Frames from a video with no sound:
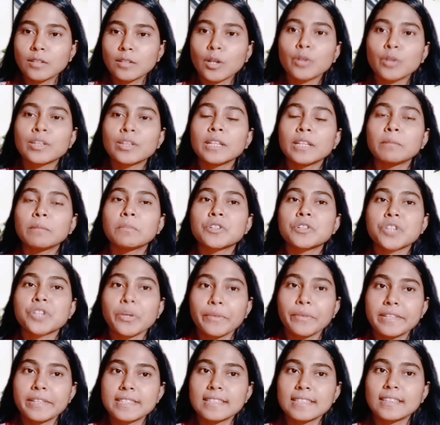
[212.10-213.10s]
ধরো তিন মাস
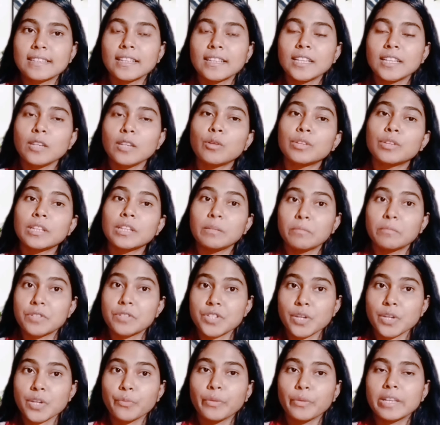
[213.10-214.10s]
কেউ এনসিতে নিল তিন
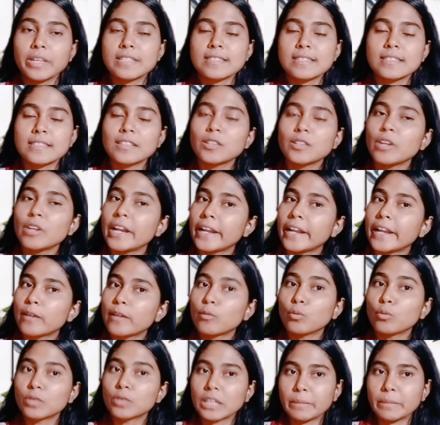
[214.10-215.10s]
মাস কেউ পিএনসিতে নিলে এটা
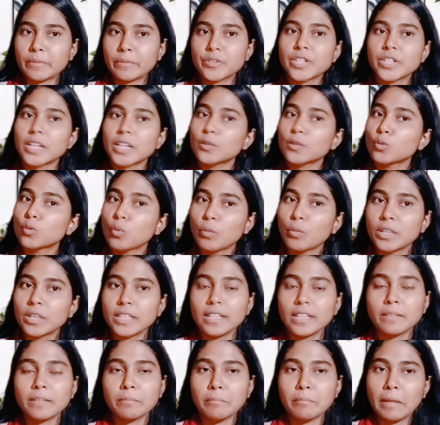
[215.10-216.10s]
করতে পারো সেটা
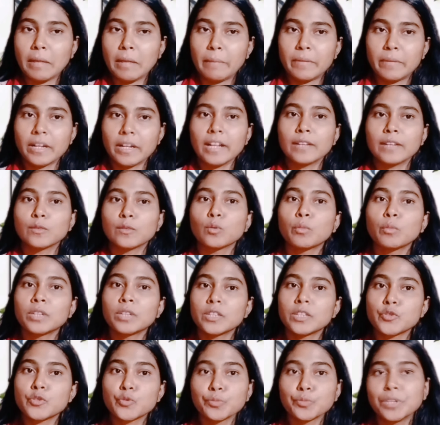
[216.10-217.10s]
তোমাদের ব্যাপার হ্যাঁ
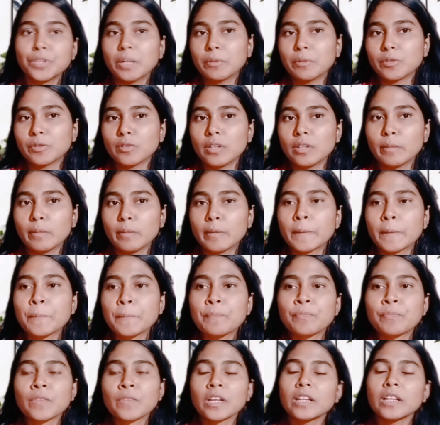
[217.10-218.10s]
তোমাদের সুবিধা মতো নেবে
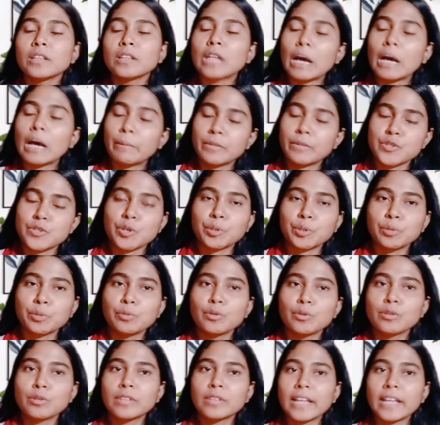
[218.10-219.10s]
কিন্তু আমার
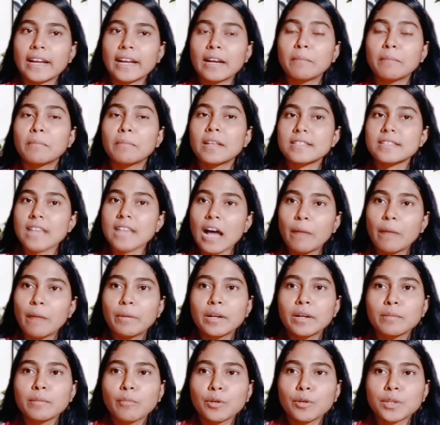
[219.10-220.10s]
যতগুলো দেখা প্লাস
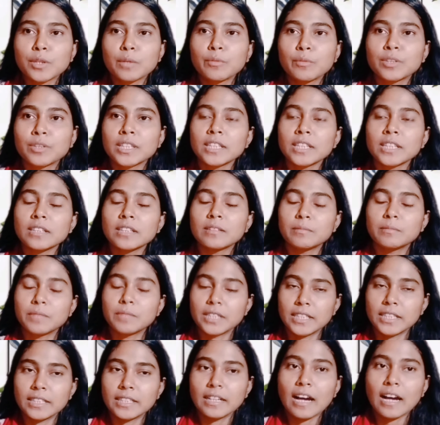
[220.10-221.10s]
আমার মতামতে
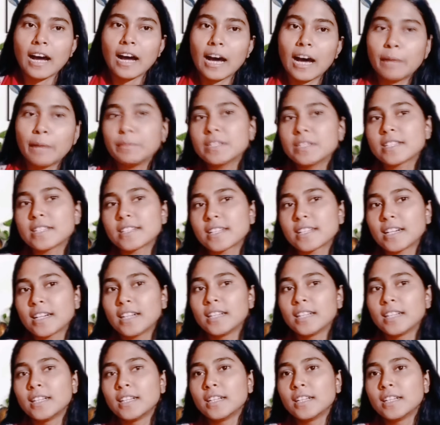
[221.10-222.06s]
মানে আমি যেটা